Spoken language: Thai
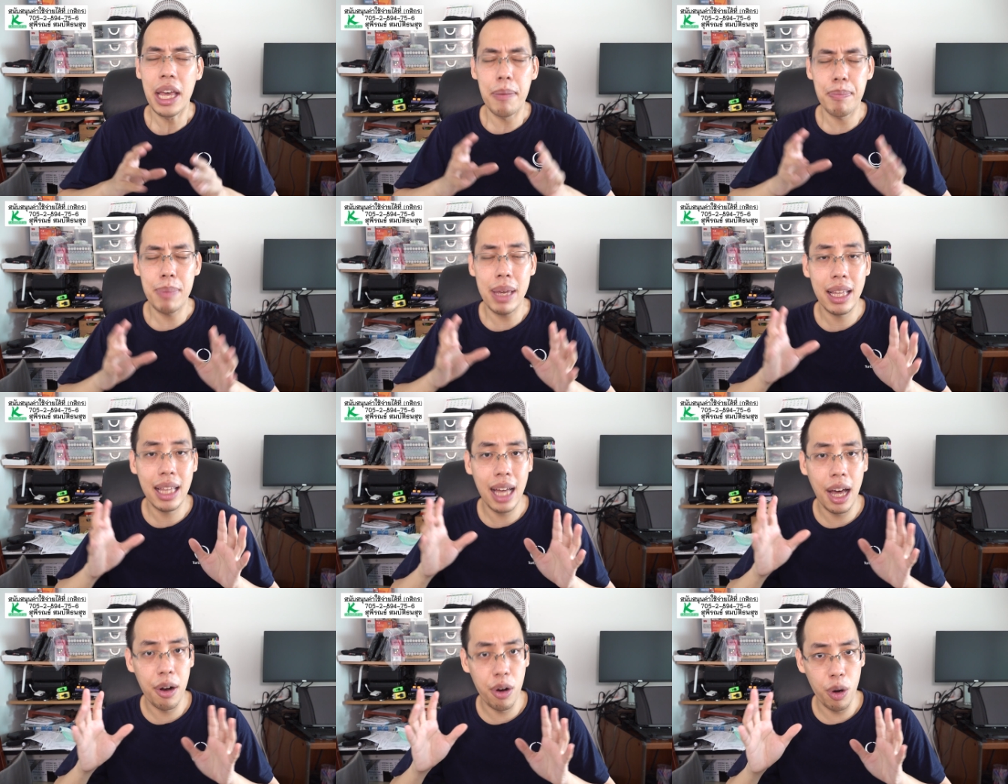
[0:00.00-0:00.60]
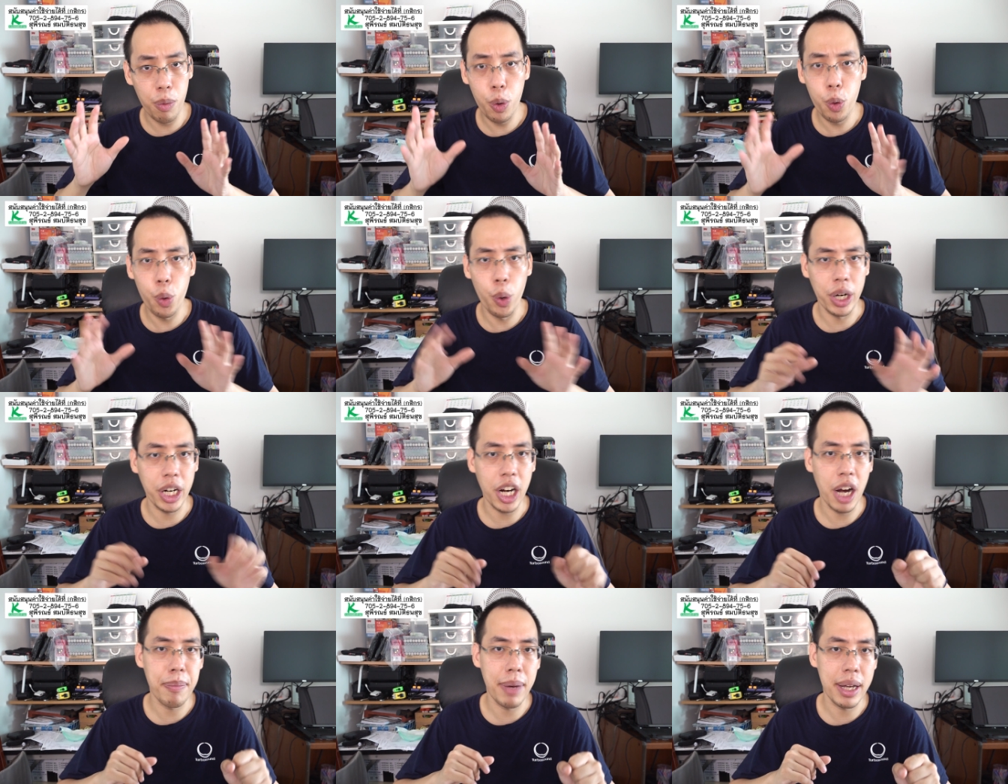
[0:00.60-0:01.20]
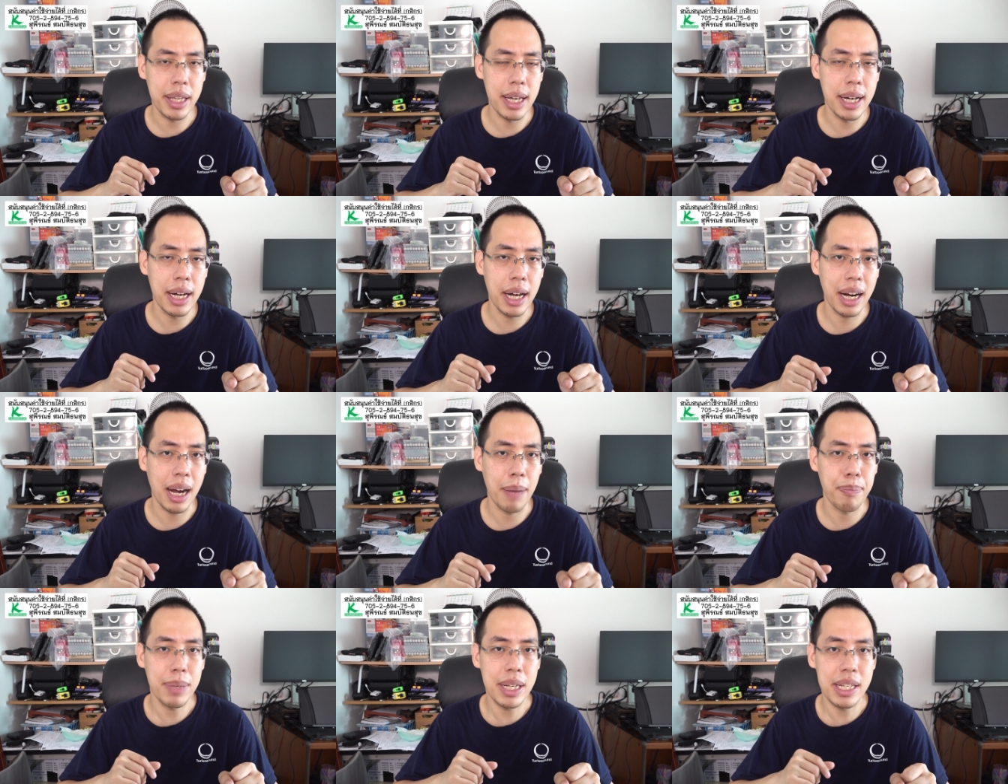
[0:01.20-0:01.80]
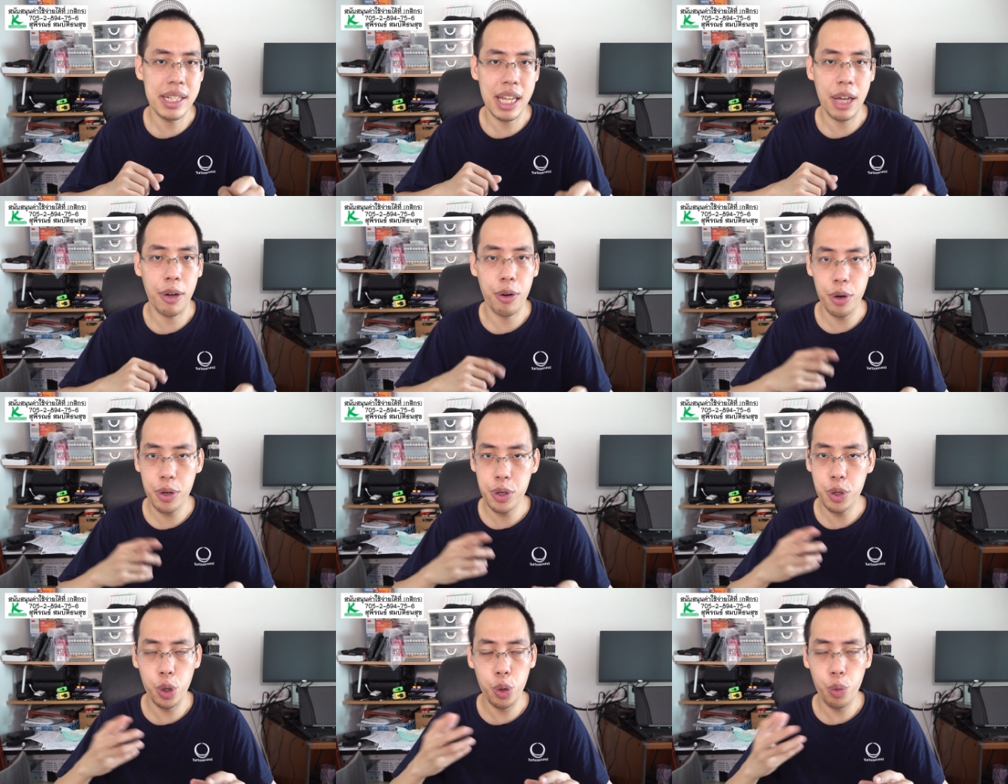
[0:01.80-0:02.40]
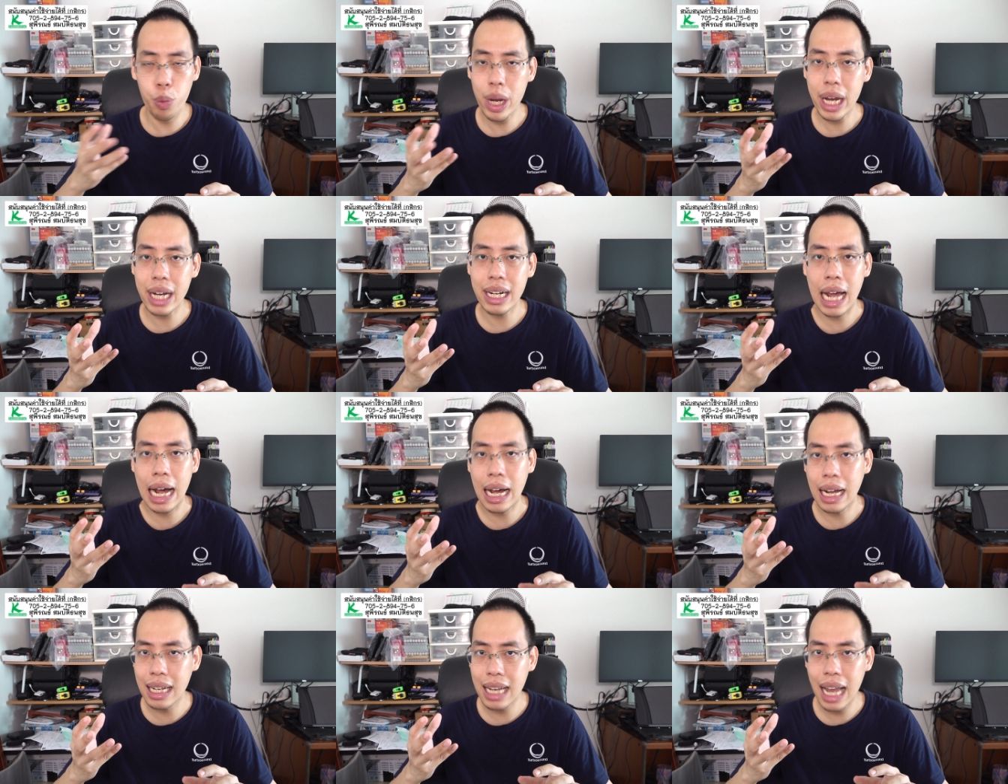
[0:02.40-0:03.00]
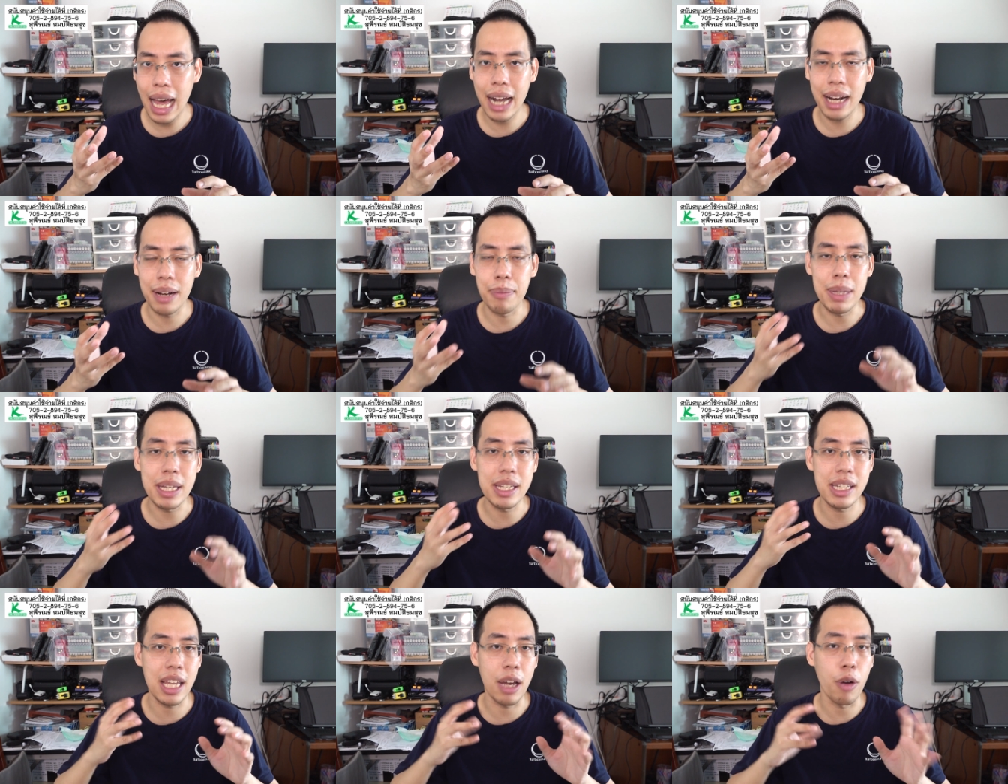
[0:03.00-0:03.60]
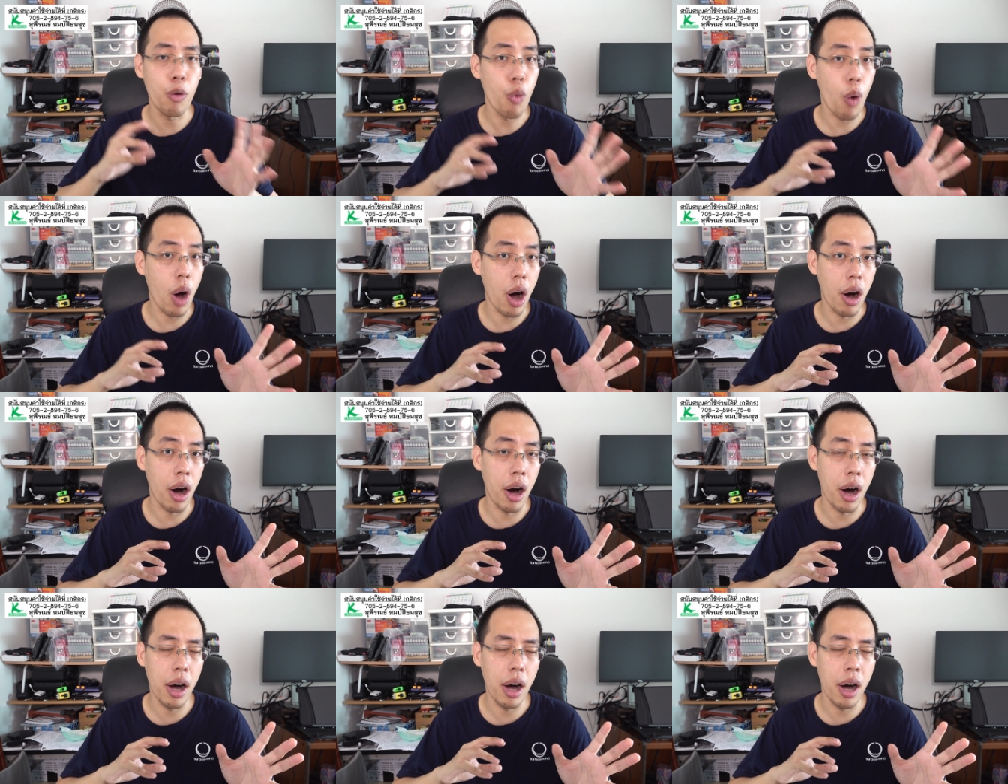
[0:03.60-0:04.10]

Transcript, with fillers: มีการรบกวนเข้ามาเยอะครับ มีเสียงรถยนต์วิ่งดังลั่น มีเสียงหวอ